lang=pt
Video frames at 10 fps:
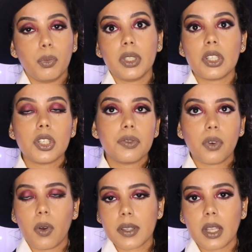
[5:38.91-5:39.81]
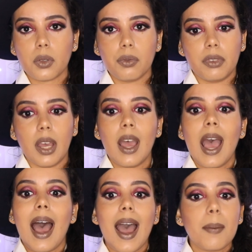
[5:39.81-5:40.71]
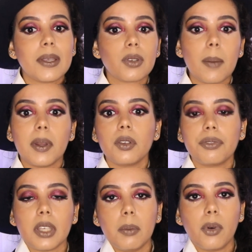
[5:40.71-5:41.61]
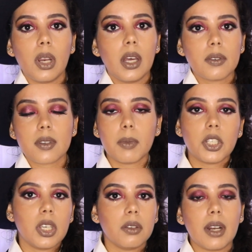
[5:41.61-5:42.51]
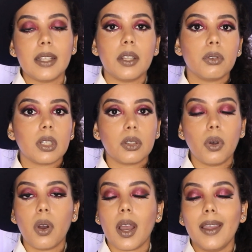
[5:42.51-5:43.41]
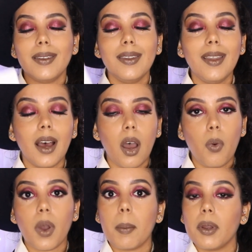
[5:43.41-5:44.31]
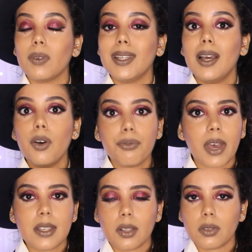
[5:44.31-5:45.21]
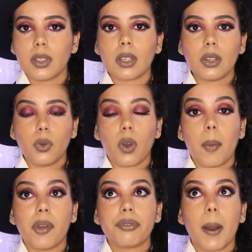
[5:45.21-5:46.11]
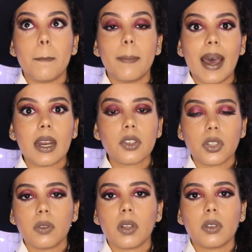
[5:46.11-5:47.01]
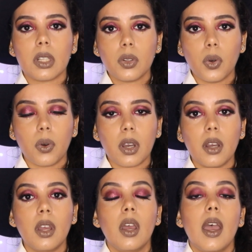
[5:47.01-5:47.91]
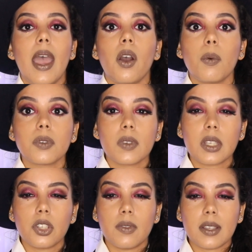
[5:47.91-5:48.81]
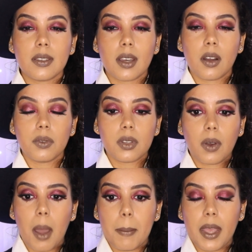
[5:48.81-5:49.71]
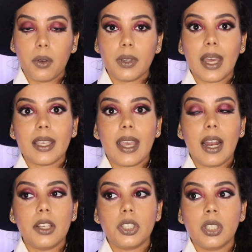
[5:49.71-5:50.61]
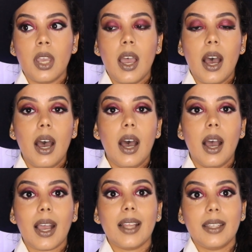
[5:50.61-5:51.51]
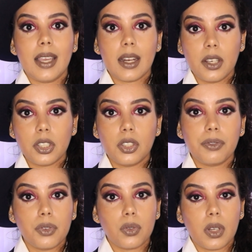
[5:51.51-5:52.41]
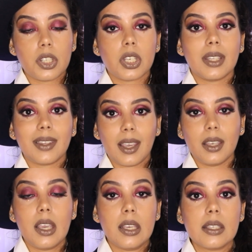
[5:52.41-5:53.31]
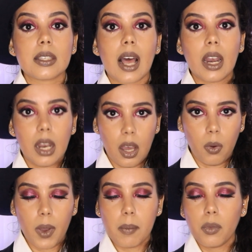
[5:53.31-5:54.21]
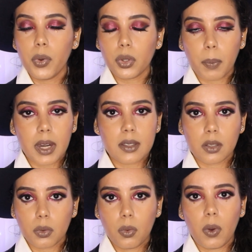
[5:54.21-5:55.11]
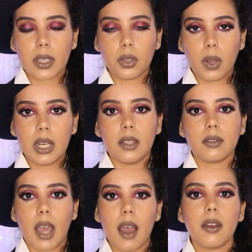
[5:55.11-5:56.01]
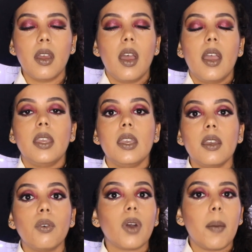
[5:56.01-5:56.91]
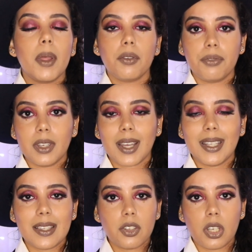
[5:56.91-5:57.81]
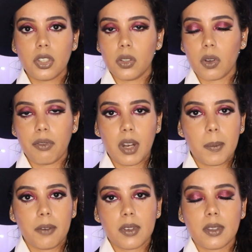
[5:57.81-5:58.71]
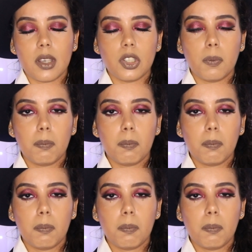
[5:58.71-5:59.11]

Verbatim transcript: Muita gente ficou com essa dúvida. Ah, mas o cabelo não fica embolando, se mexendo lá dentro da touca. E não, o cabelo não faz isso dentro da touca. O cabelo fica paradinho dentro da touca. É como se você estivesse secando o seu cabelo naquelas uh, cadeiras difusoras que tem em salão. É muito parecido com aquilo ali, tá? E o cabelo fica desse jeitinho que eu falei pra vocês.